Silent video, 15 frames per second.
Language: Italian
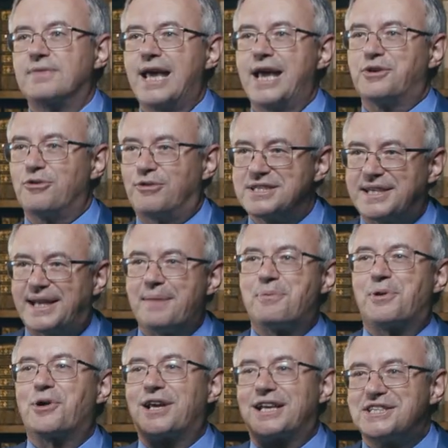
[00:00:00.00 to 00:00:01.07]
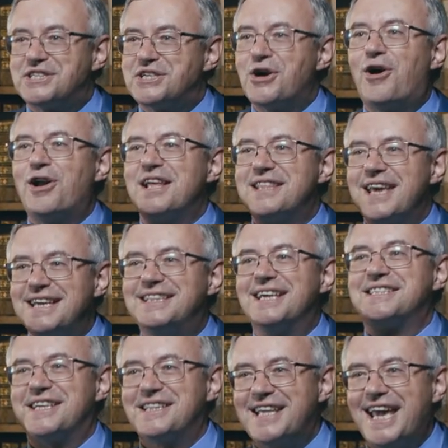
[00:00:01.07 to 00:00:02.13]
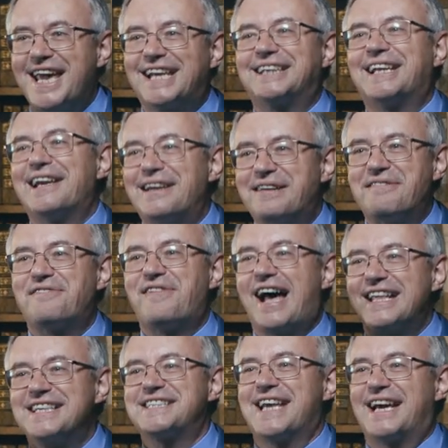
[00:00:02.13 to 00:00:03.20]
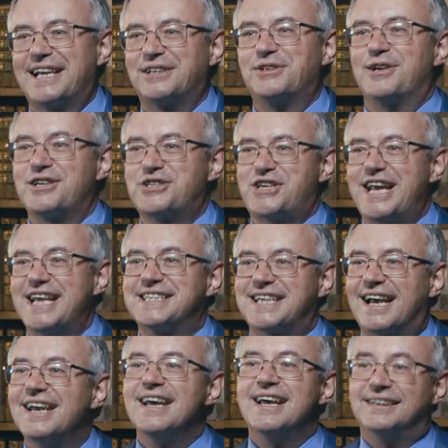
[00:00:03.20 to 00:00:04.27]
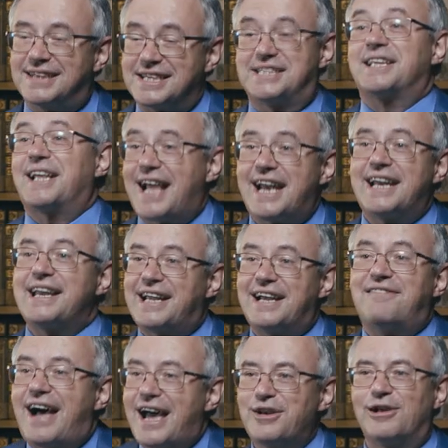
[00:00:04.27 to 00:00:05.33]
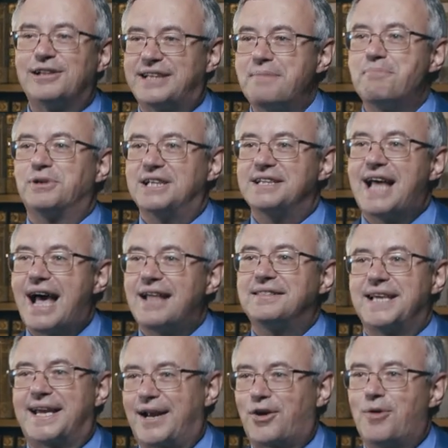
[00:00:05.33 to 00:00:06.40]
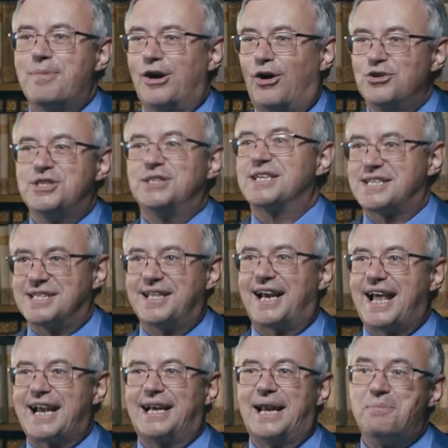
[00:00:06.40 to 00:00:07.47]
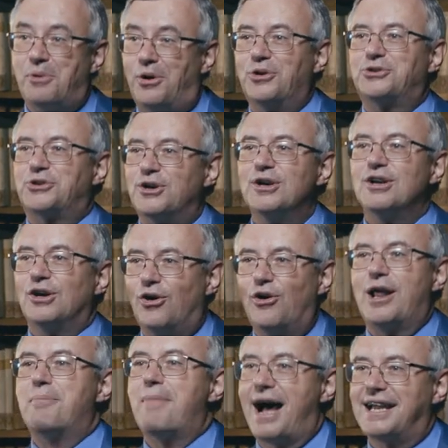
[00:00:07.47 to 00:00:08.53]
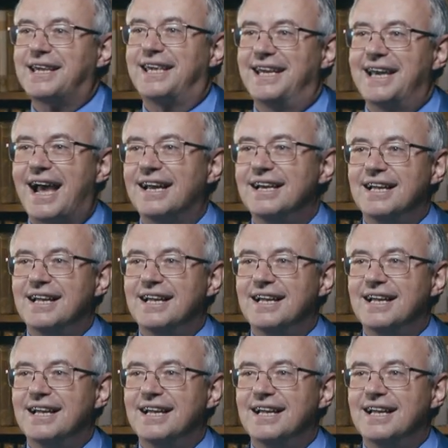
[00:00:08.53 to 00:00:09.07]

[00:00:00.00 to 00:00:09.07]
Ecco, questa è la progressione dei desideri dall'infanzia all'adolescenza. Desiderare il cavallo al tempo di Dante era come oggi desiderare la moto o la macchina.